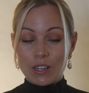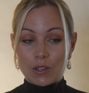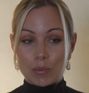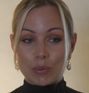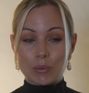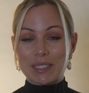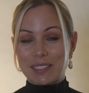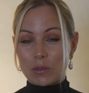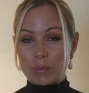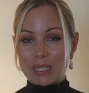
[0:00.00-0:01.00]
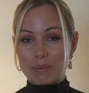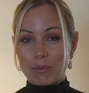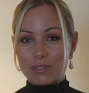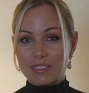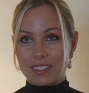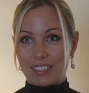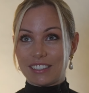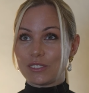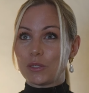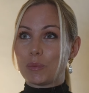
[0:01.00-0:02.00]
euh, pour moi c'est complètement
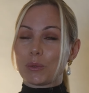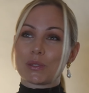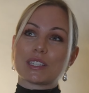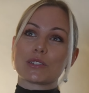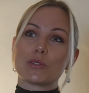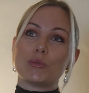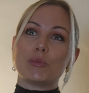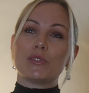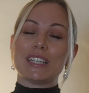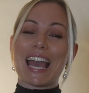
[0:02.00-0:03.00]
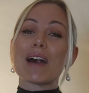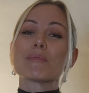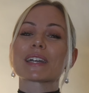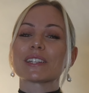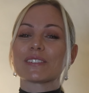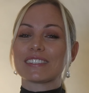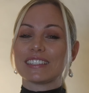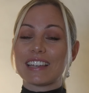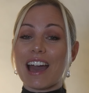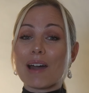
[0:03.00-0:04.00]
dingue de penser que vous pouvez
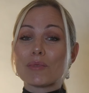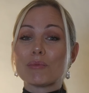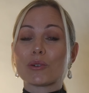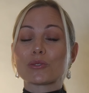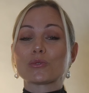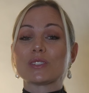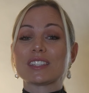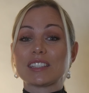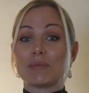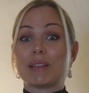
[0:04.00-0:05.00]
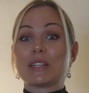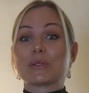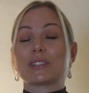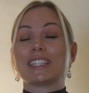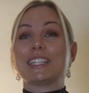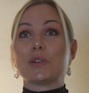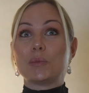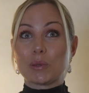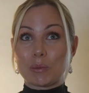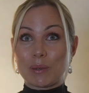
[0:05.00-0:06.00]
appréhender un moment d'une si belle journée où
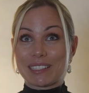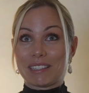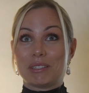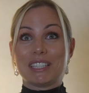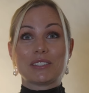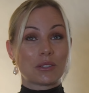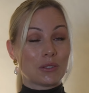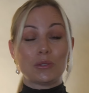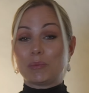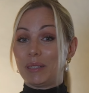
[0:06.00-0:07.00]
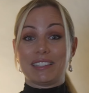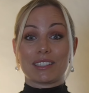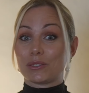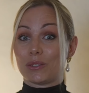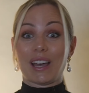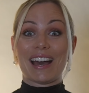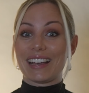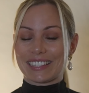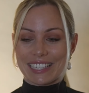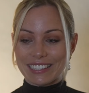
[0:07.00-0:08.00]
pour moi ça doit être que du plaisir de
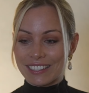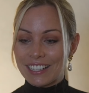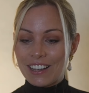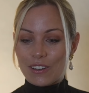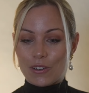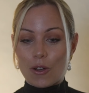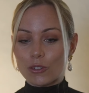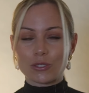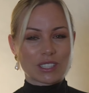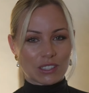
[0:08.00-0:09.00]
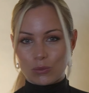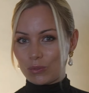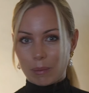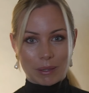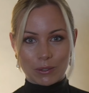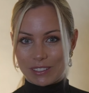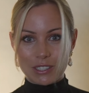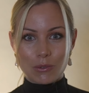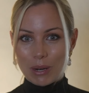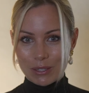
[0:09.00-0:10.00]
A à Z. Euh, hors de question
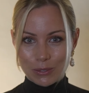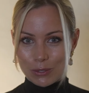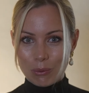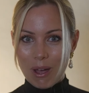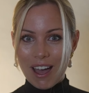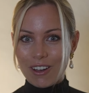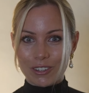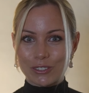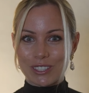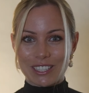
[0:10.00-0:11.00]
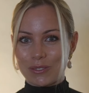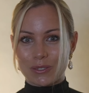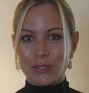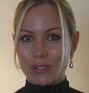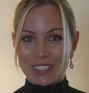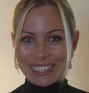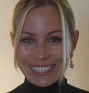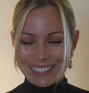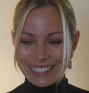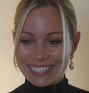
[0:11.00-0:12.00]
d'appréhender quoi que ce soit, hors de question de se
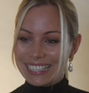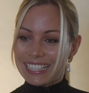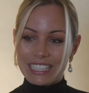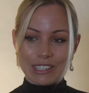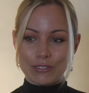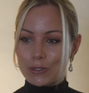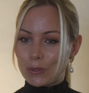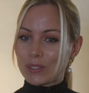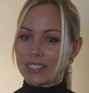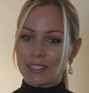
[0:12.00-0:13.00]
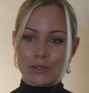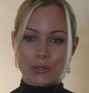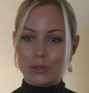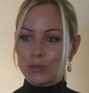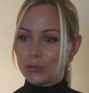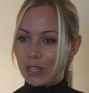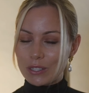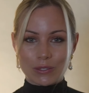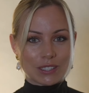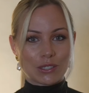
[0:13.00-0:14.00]
stresser. Il faut qu'on se dise qu'une fois
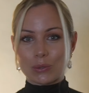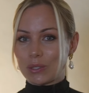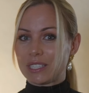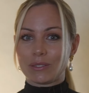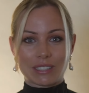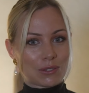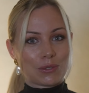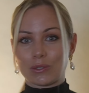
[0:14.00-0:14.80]
que c'est le jour J, on n'a qu'une